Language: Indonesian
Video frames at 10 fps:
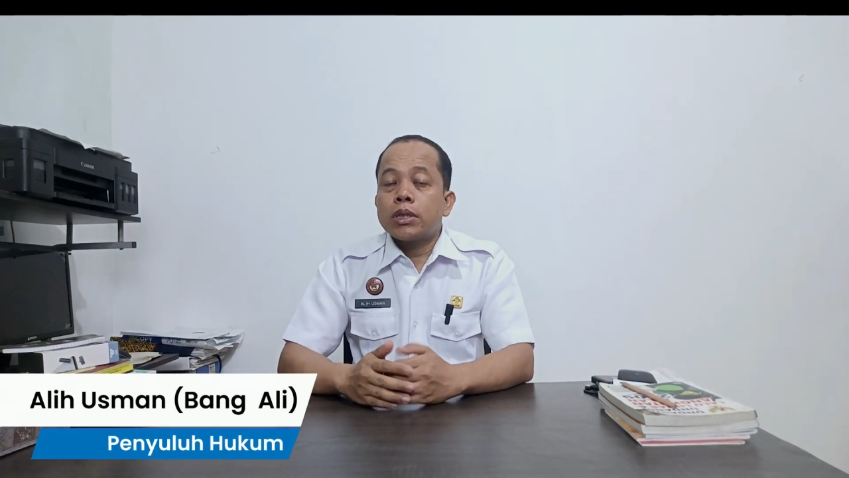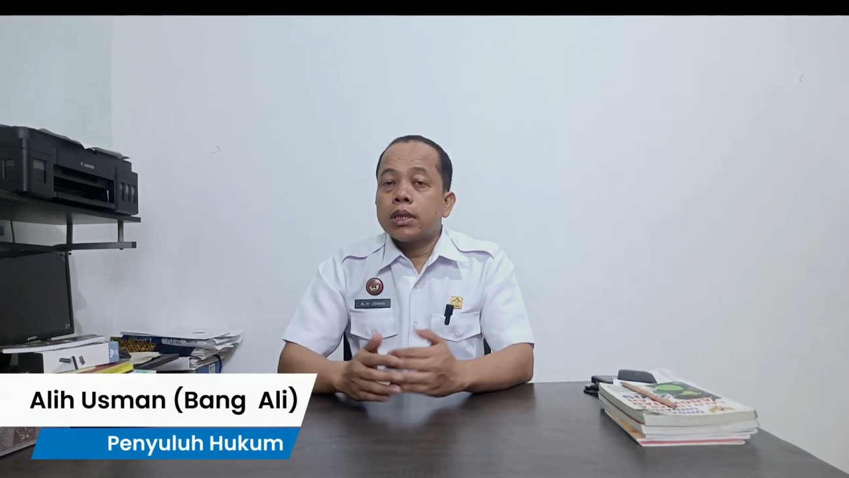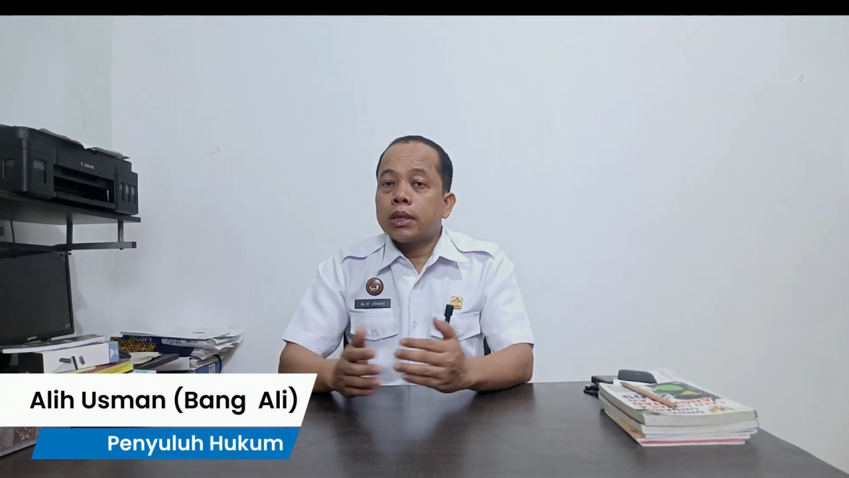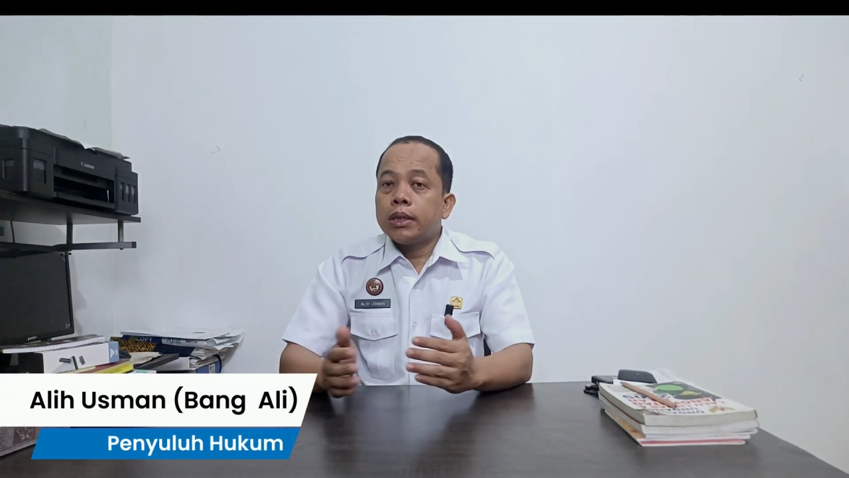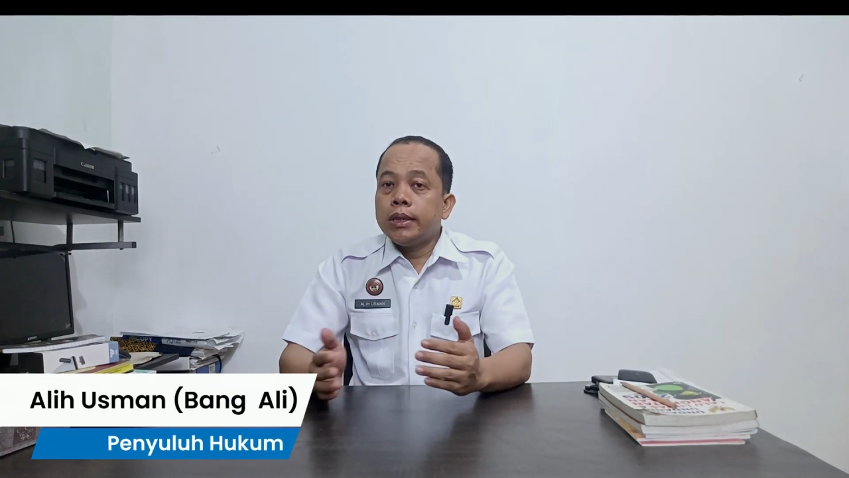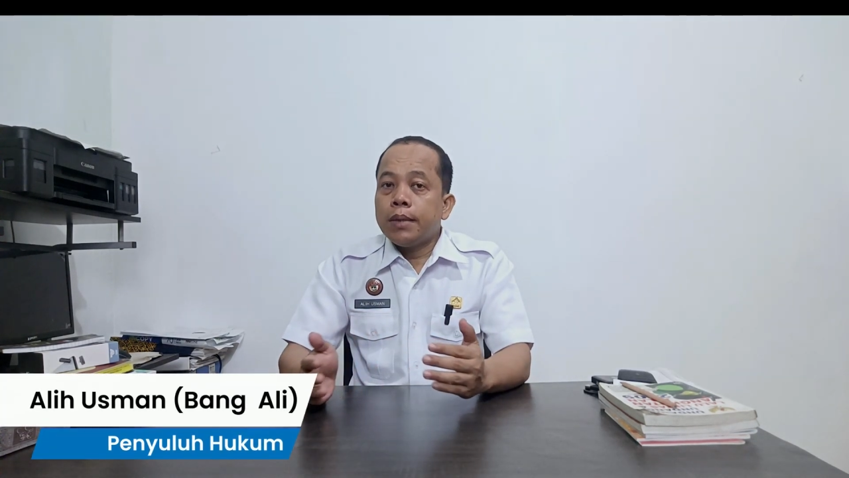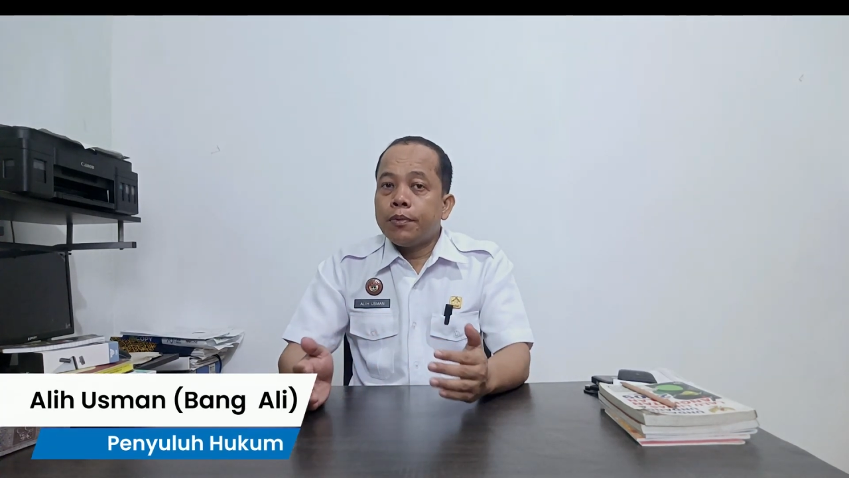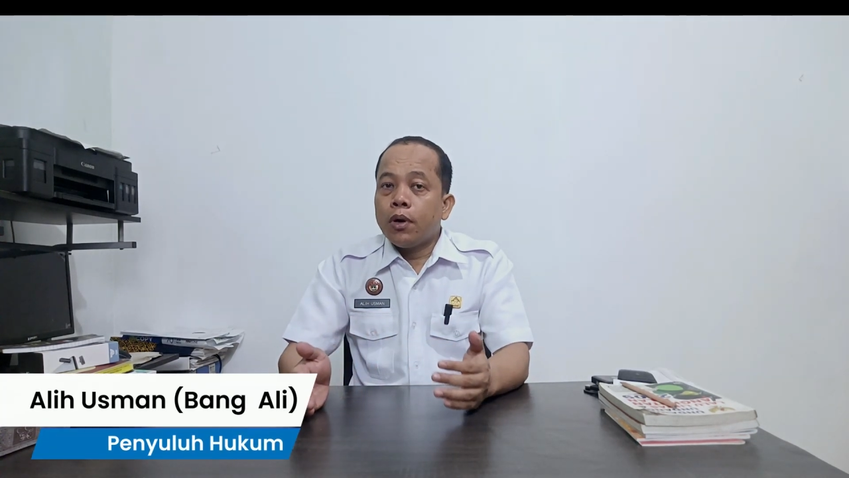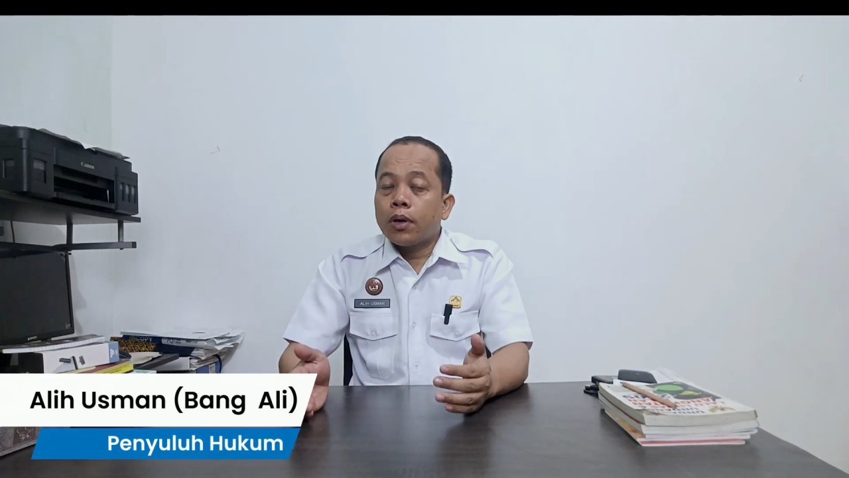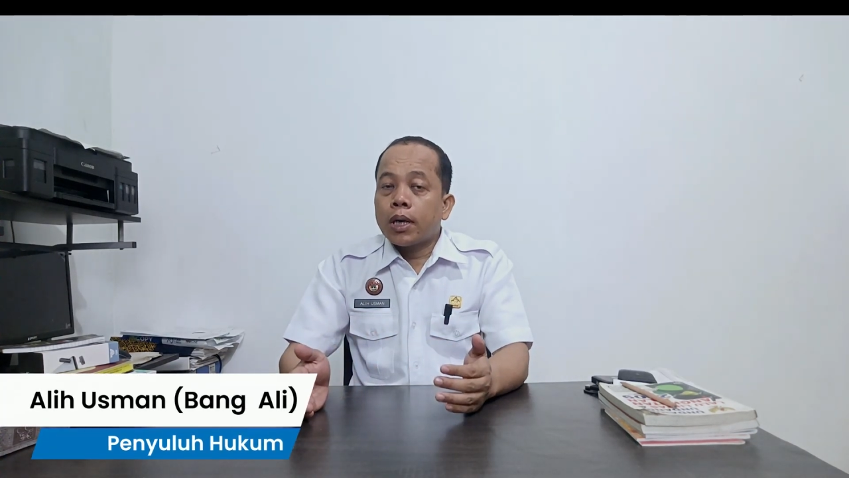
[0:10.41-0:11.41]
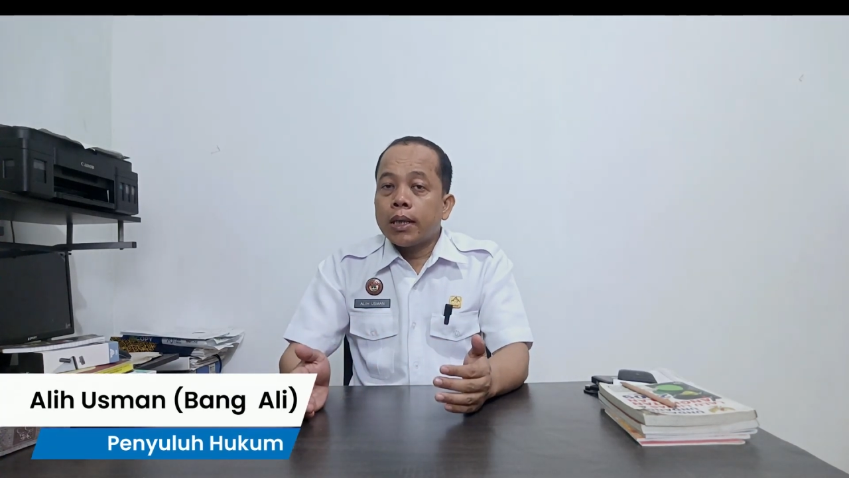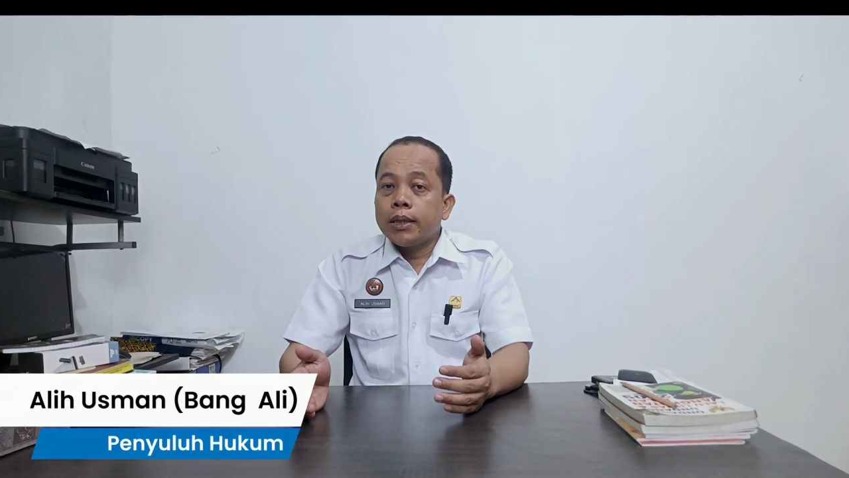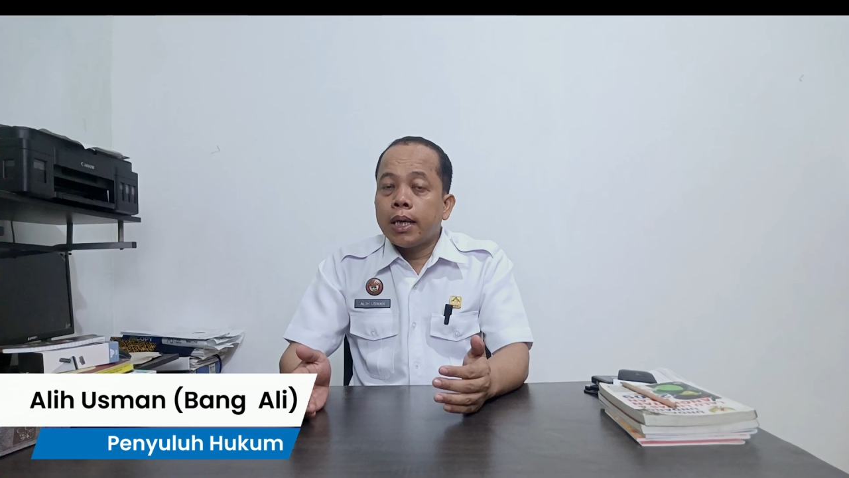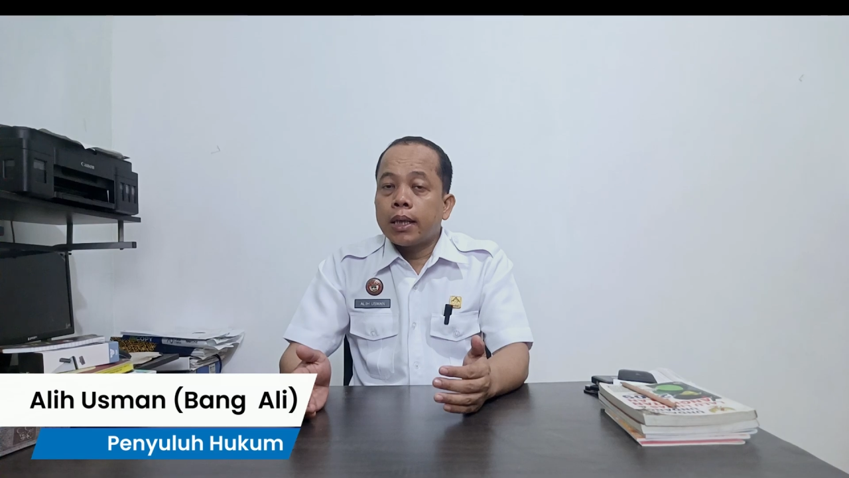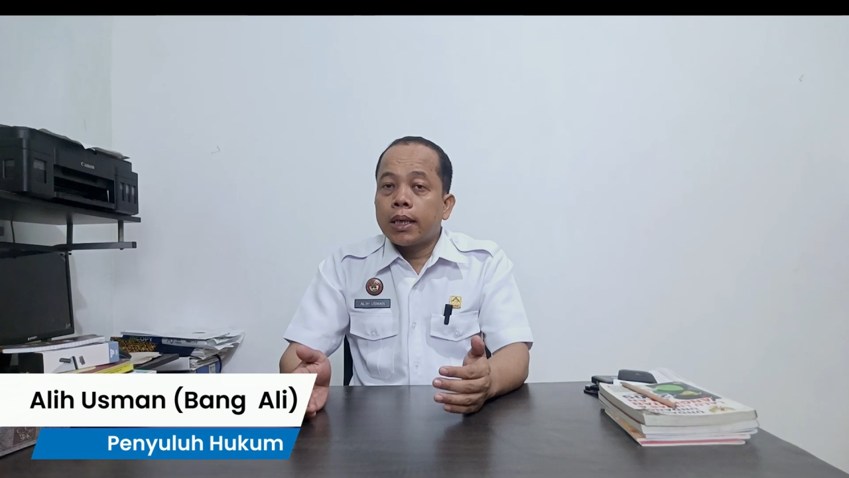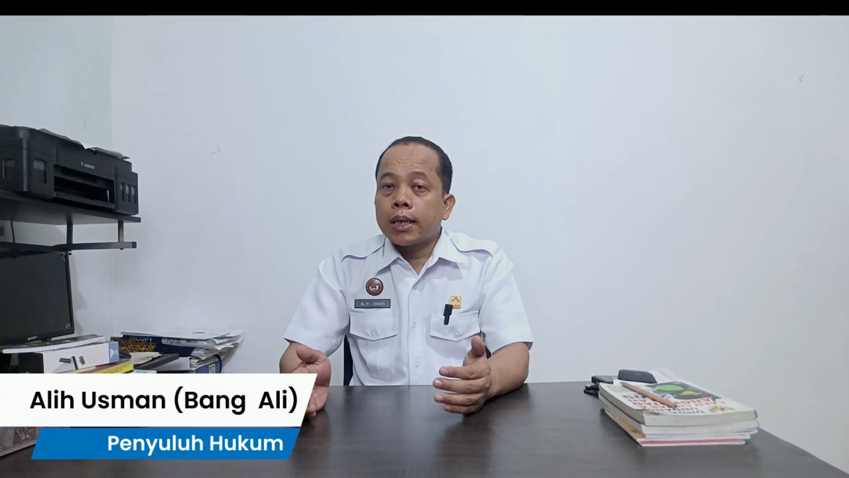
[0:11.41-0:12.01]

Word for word: setiap orang yang